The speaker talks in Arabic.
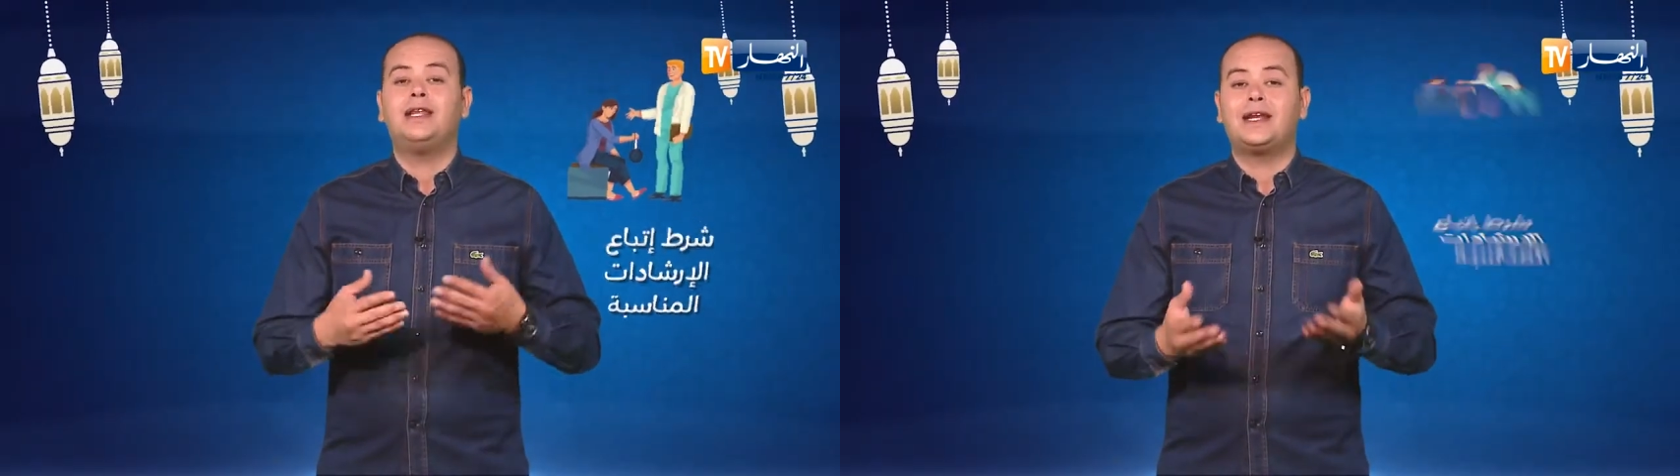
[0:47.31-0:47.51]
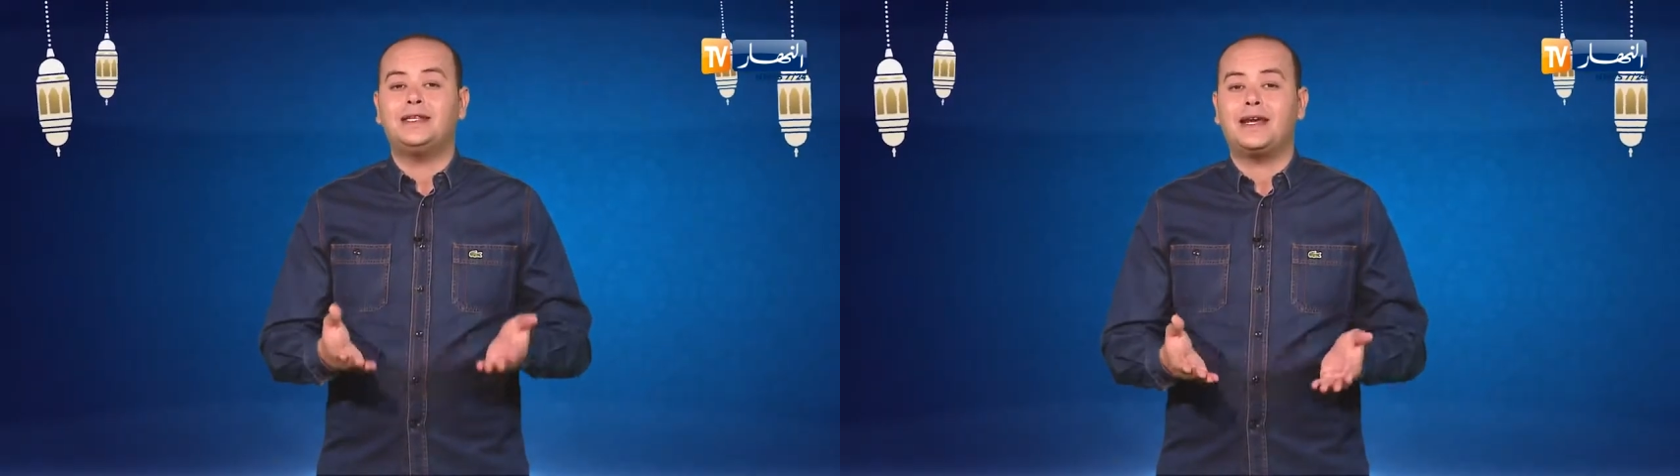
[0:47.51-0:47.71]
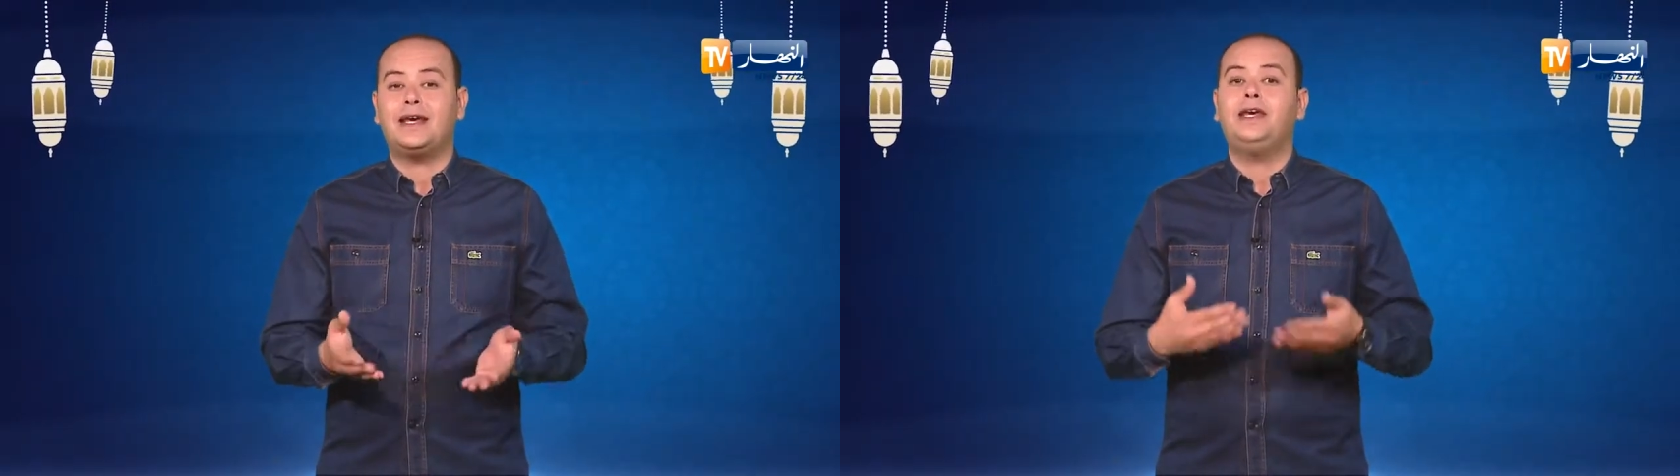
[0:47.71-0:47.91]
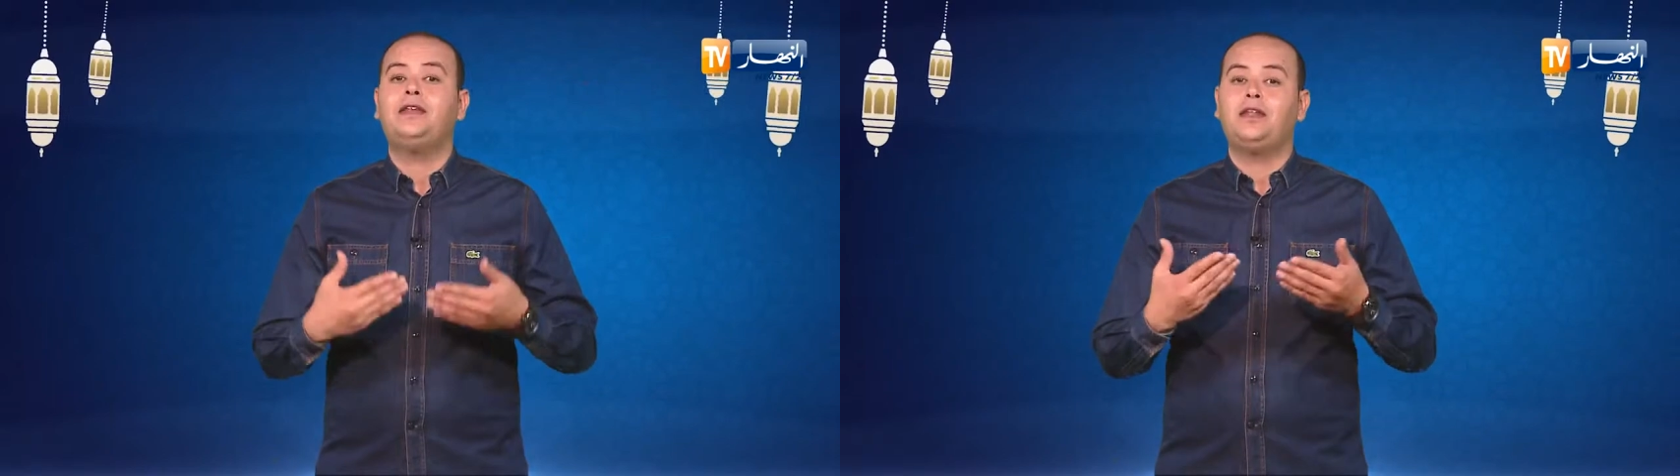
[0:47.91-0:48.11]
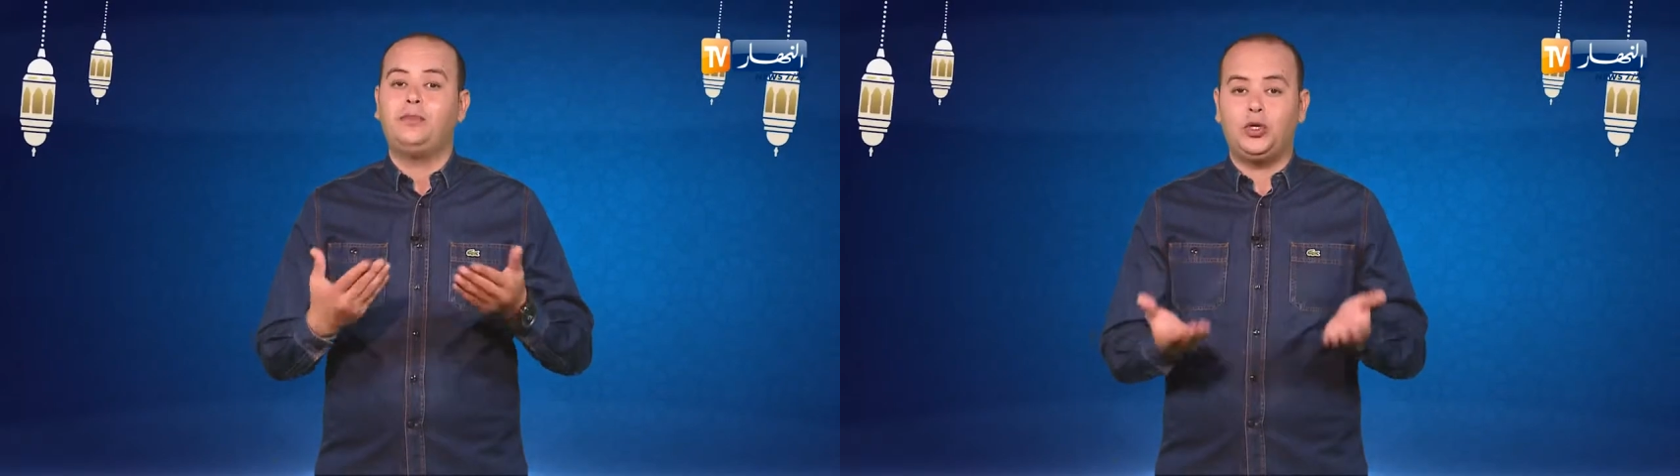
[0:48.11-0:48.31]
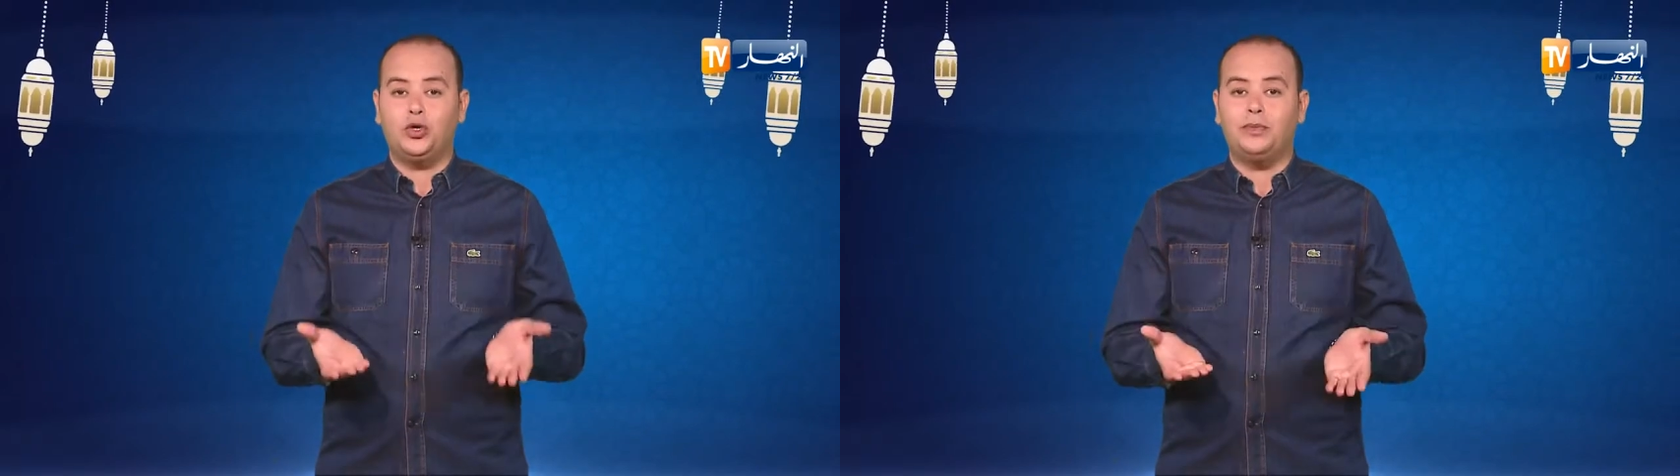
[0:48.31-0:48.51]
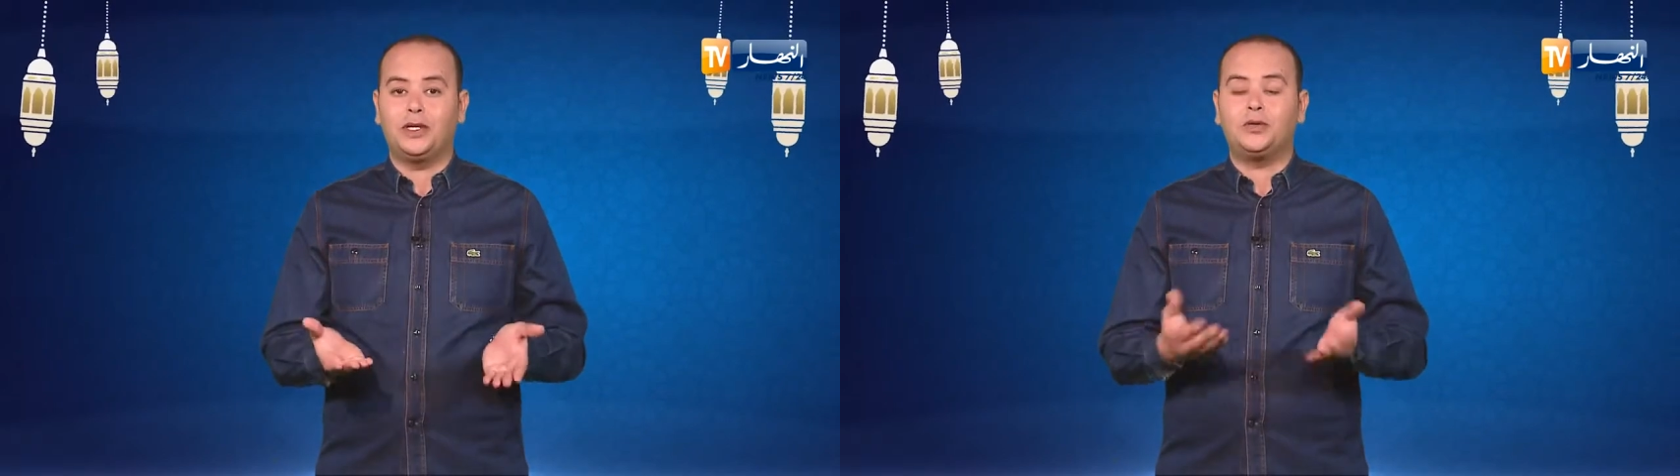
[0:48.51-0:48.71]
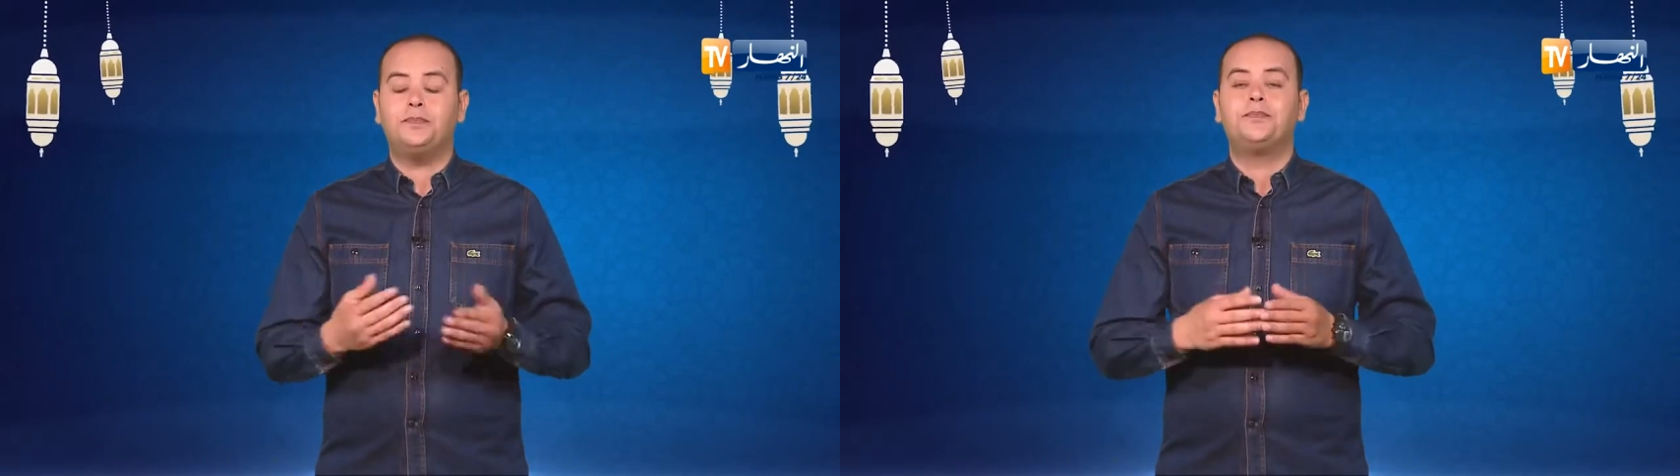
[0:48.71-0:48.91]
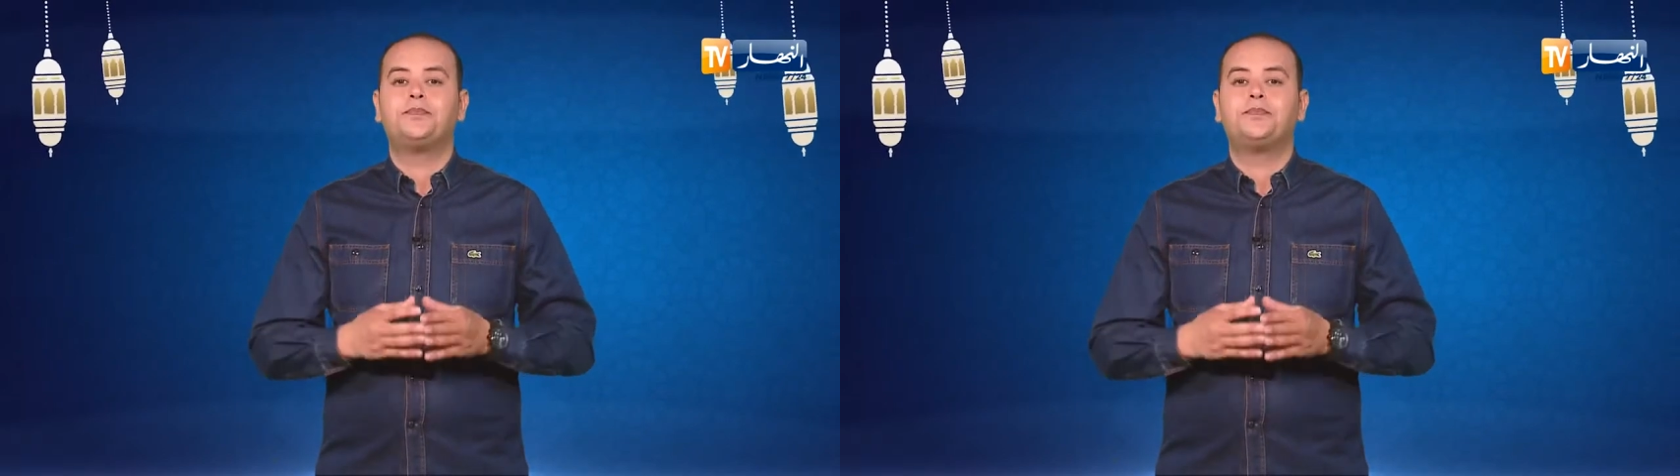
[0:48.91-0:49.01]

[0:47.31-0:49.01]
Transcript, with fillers: اللي رانا رايحين نمدوهم لكم